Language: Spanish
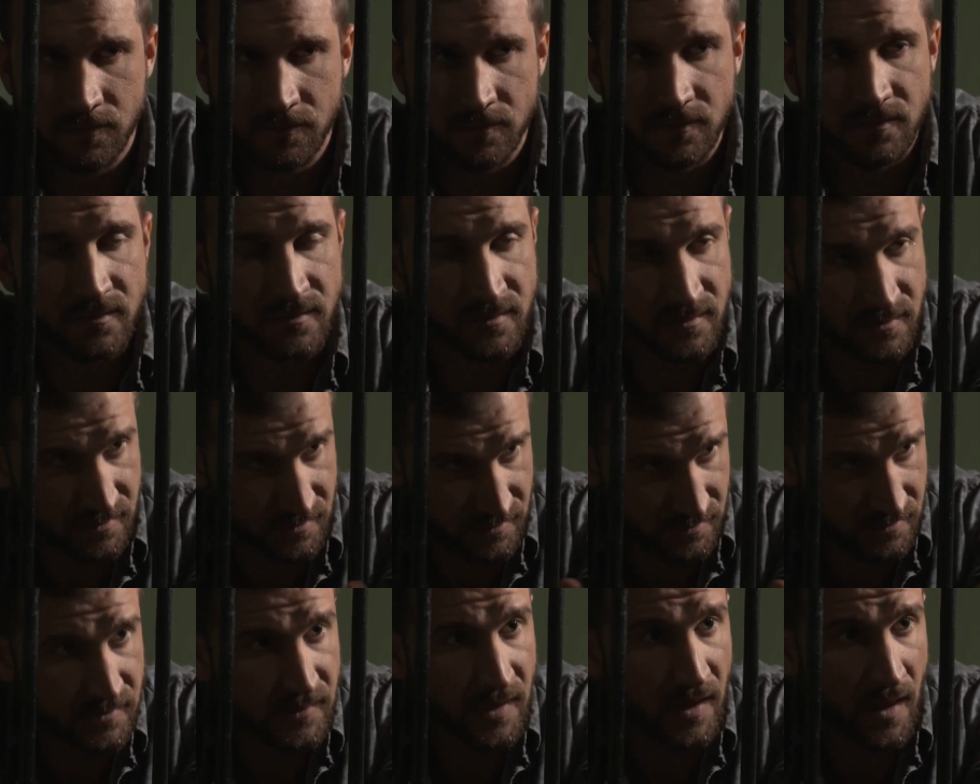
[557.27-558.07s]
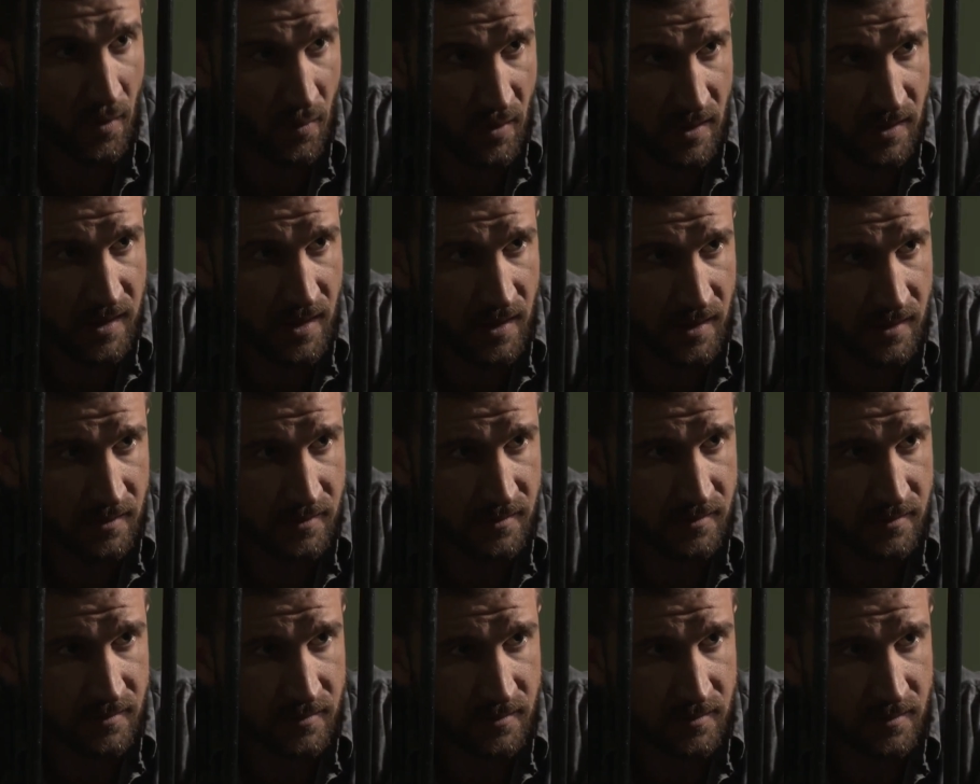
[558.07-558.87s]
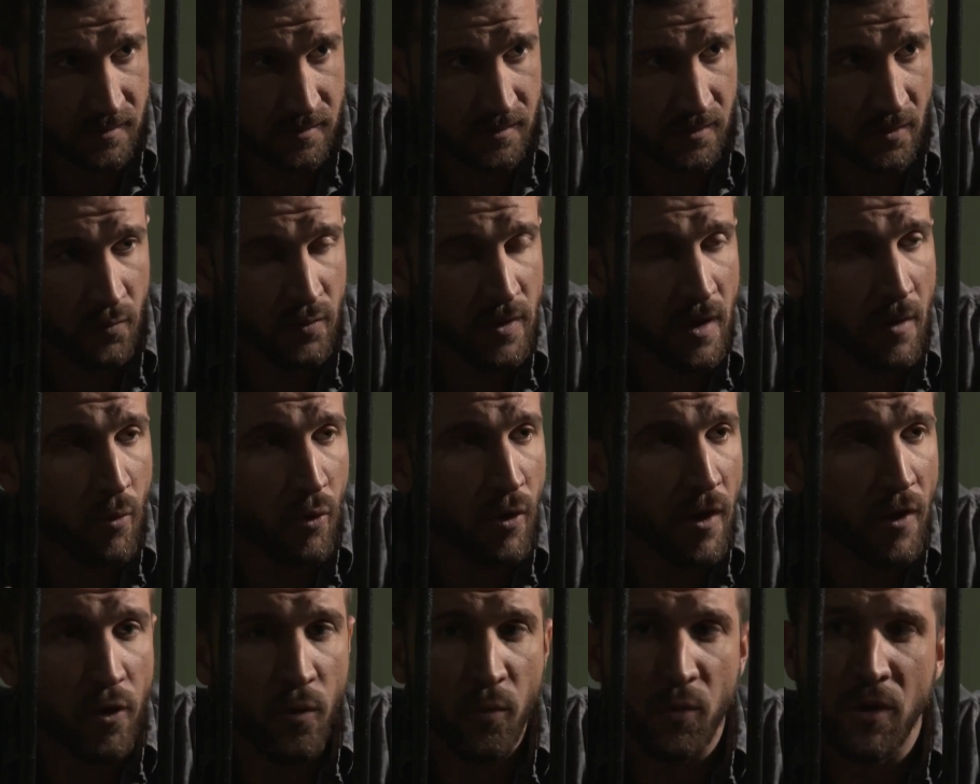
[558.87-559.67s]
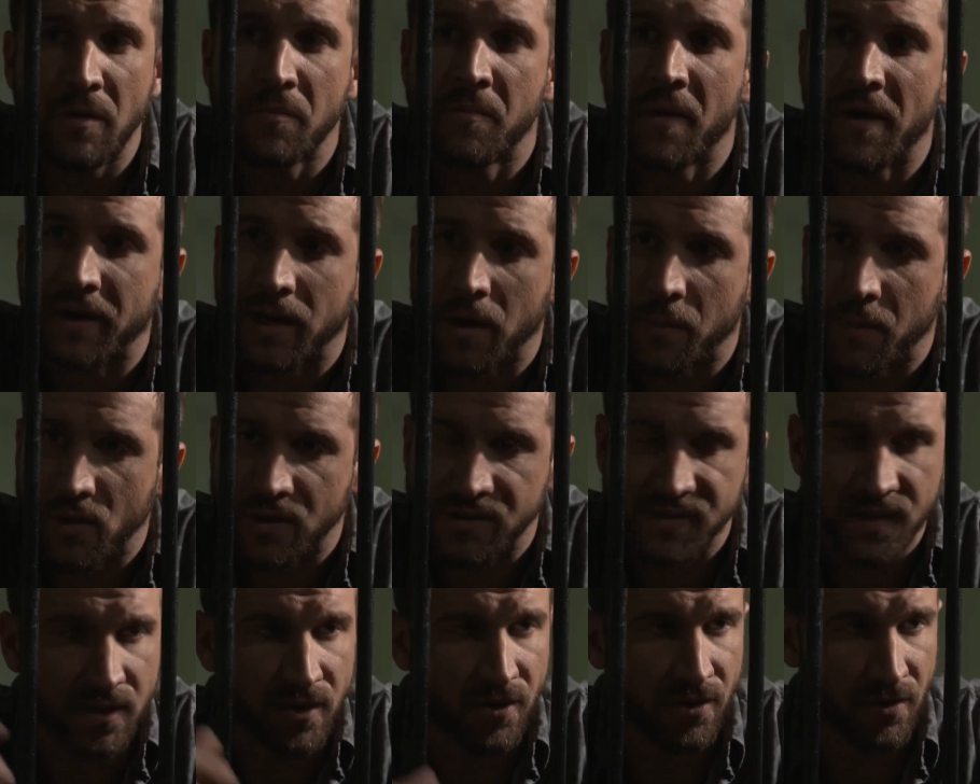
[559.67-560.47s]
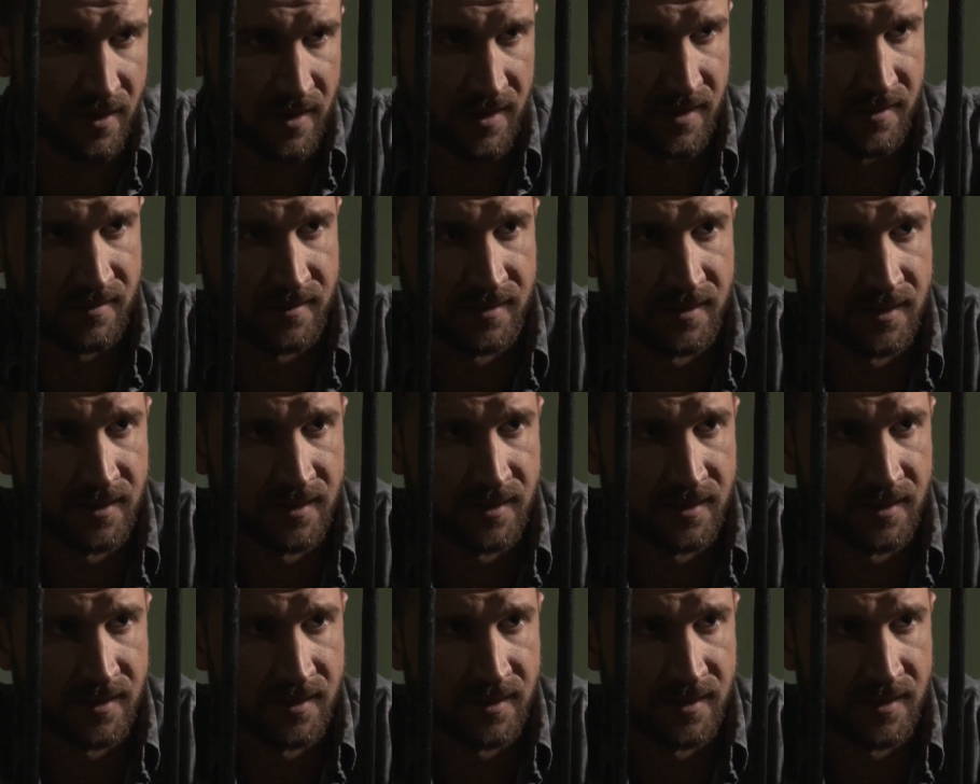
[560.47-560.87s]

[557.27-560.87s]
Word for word: otro. ¿Te das cuenta? Con un abogado voy más rápido a San Jorge.